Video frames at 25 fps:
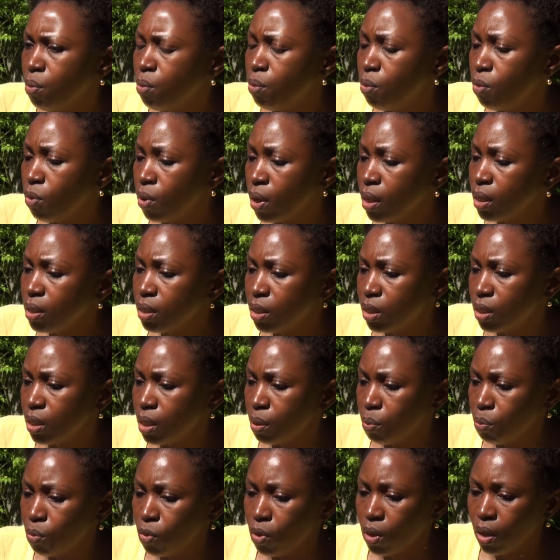Moi,
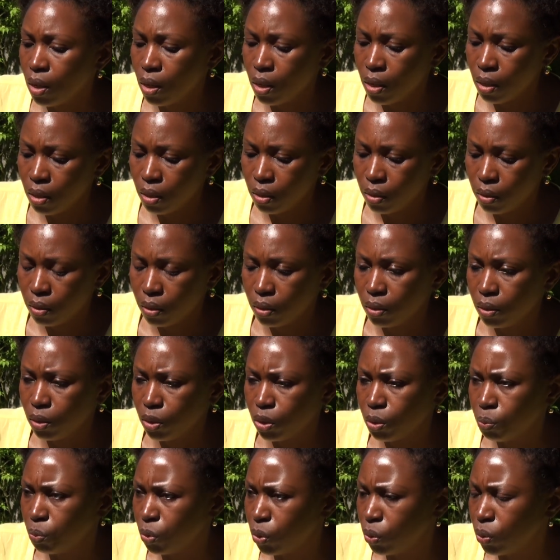chez moi,
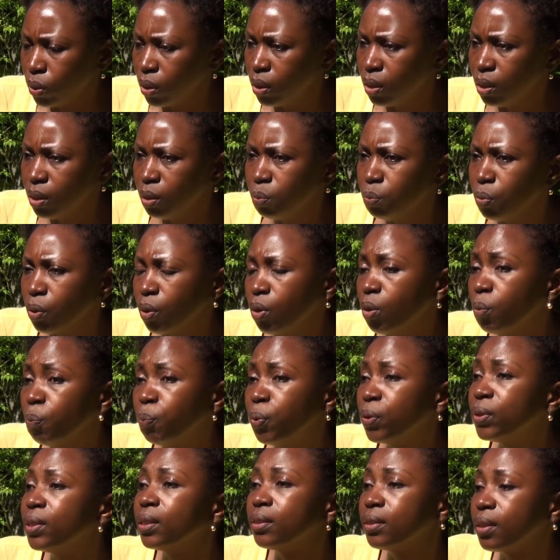je me suis dit, bon,
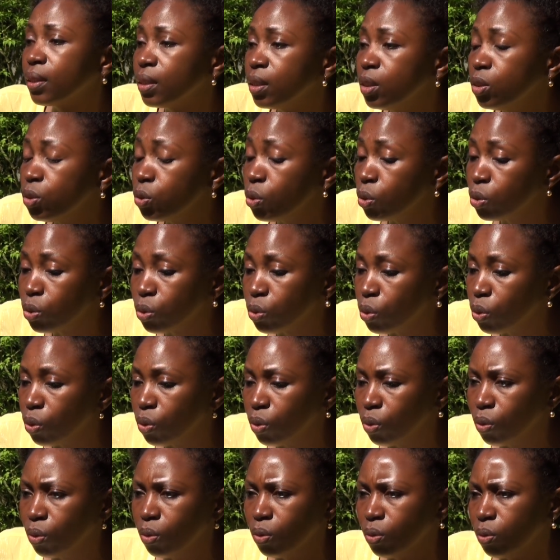peut-être qu'ils se
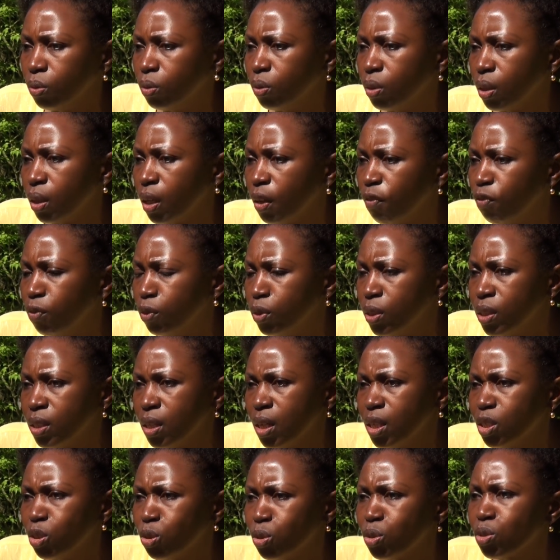sont
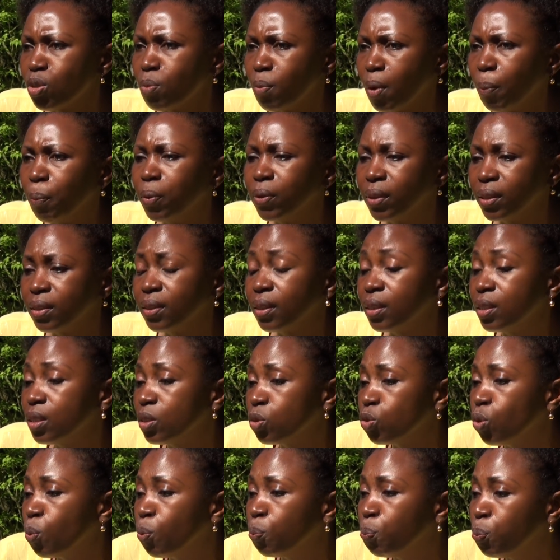réfugiés, justement, peut-être
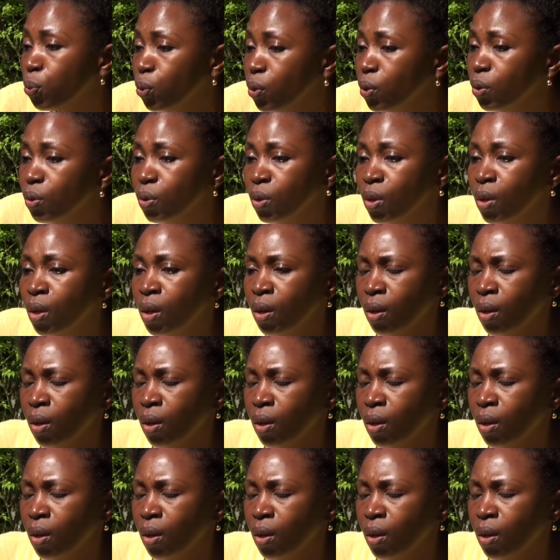qu'ils ont pu